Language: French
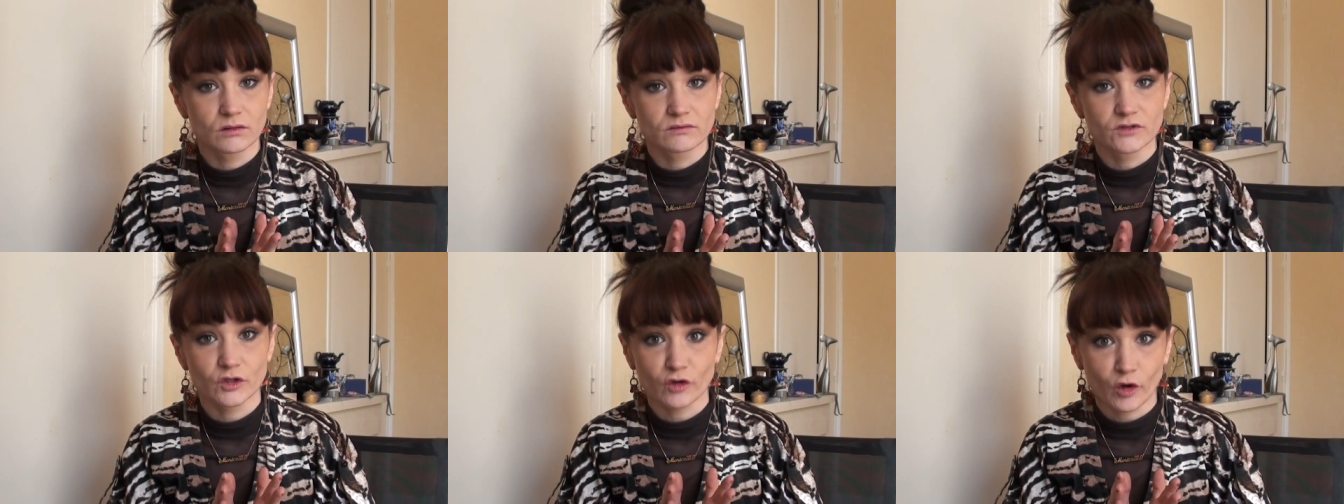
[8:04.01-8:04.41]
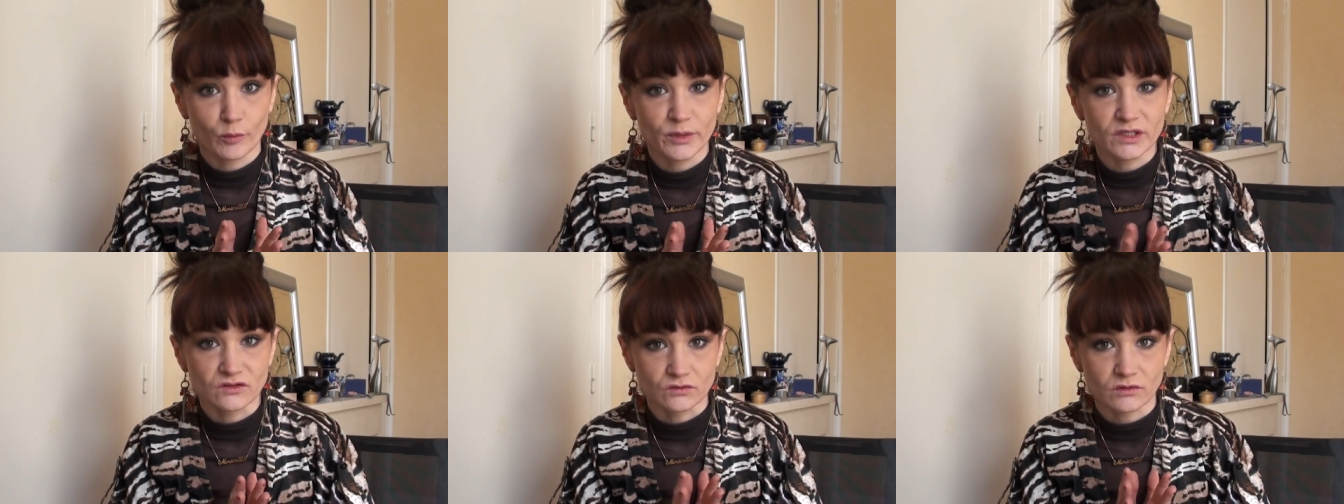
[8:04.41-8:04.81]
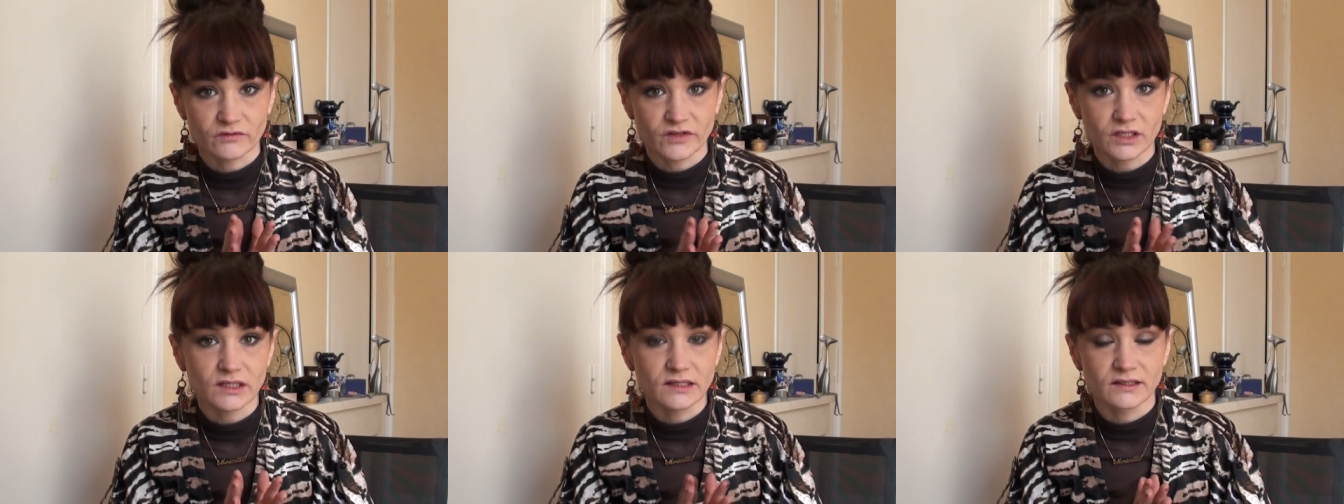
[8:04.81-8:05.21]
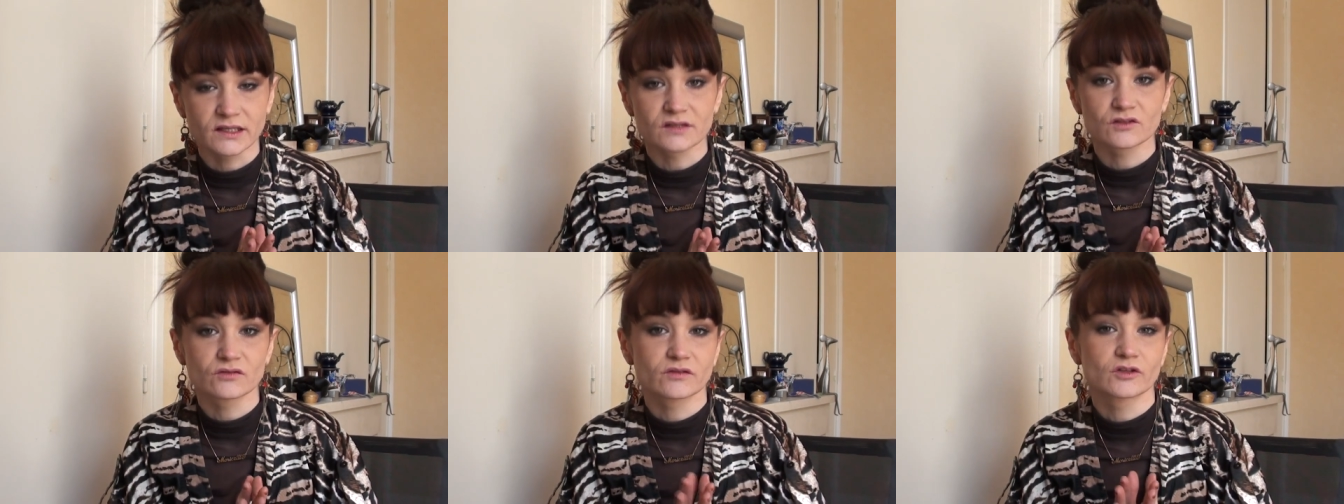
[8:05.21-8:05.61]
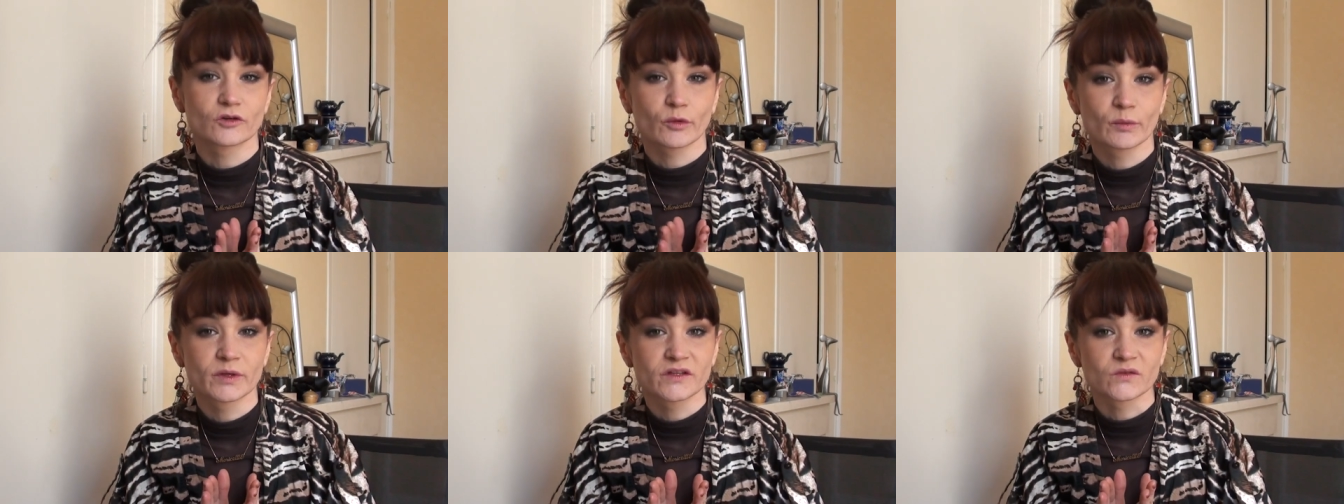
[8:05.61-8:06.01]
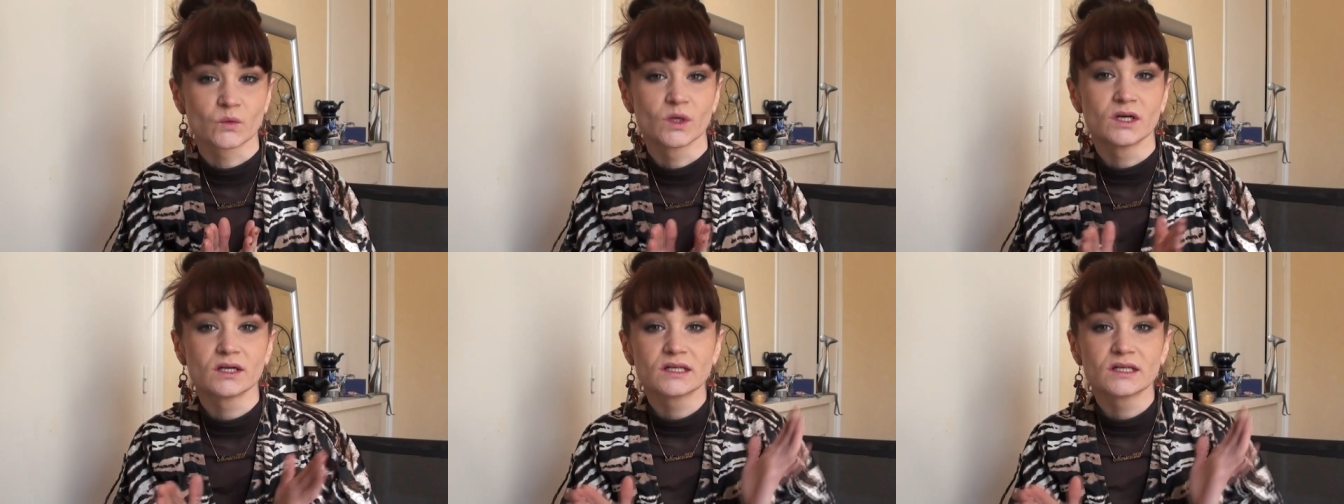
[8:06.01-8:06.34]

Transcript: votre maison en fait, l'adresse de votre maison